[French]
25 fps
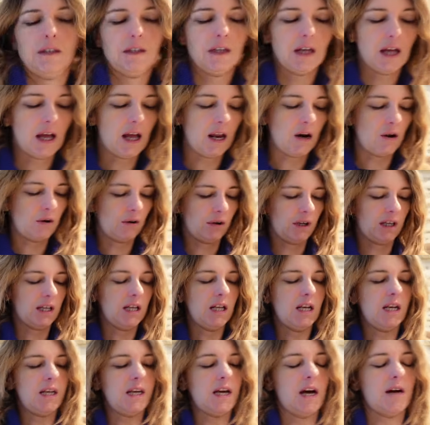Alors,
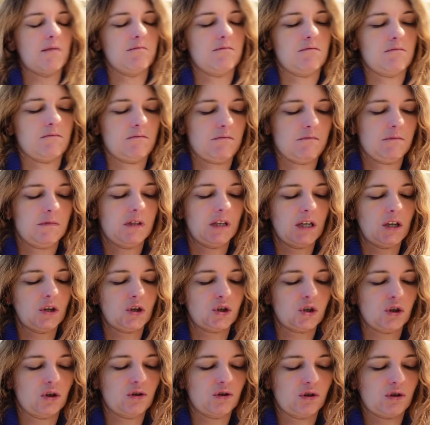il y a des
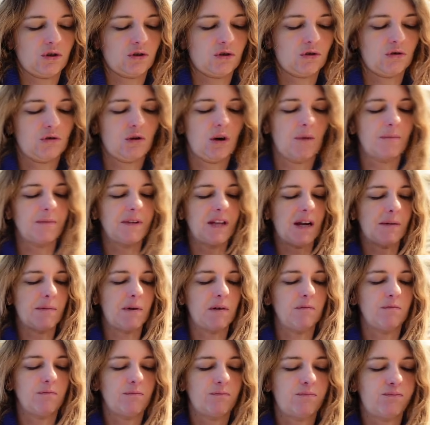choses comme d'avant
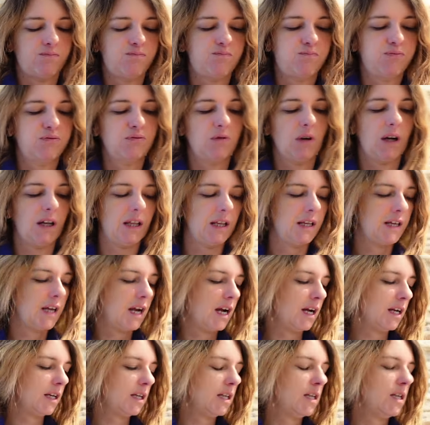pour
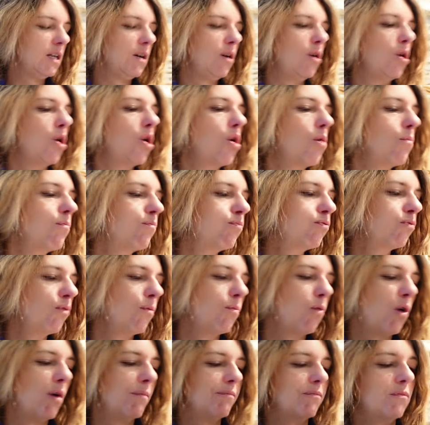Elia et euh, pour
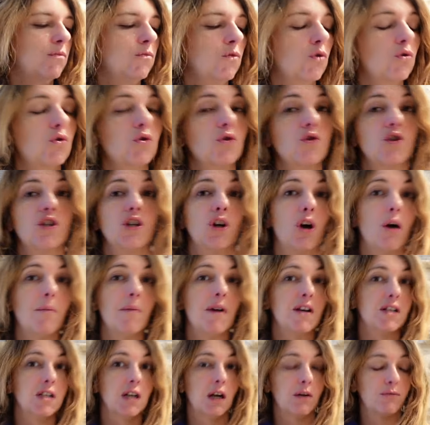moi. Donc euh, Jérôme
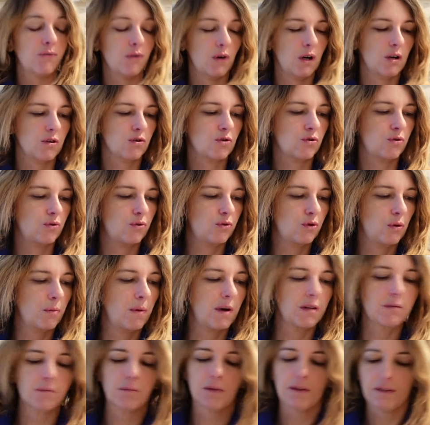à chaque fois hein, je lui
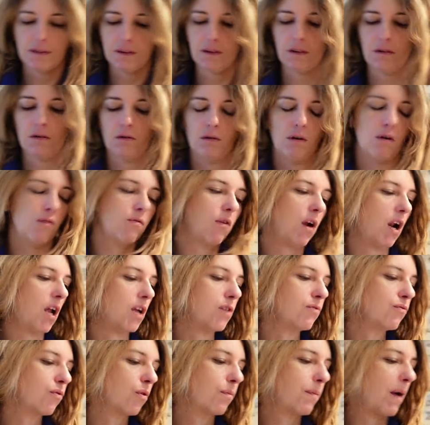demande mais c'est que euh, voilà
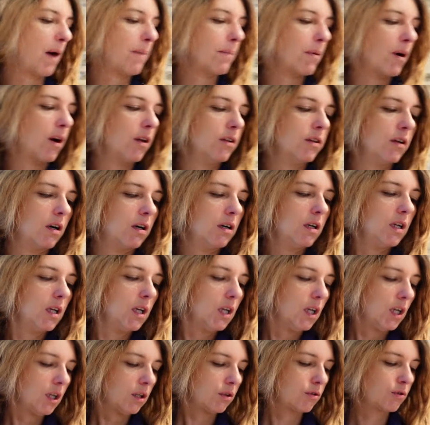il veut pas prendre
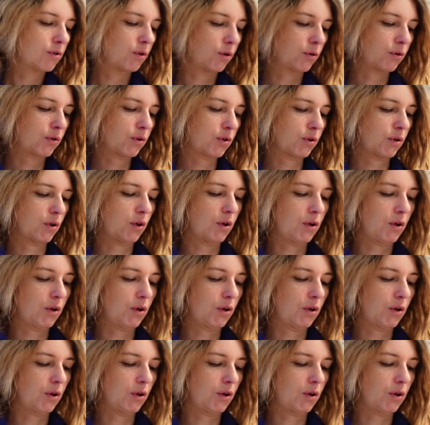donc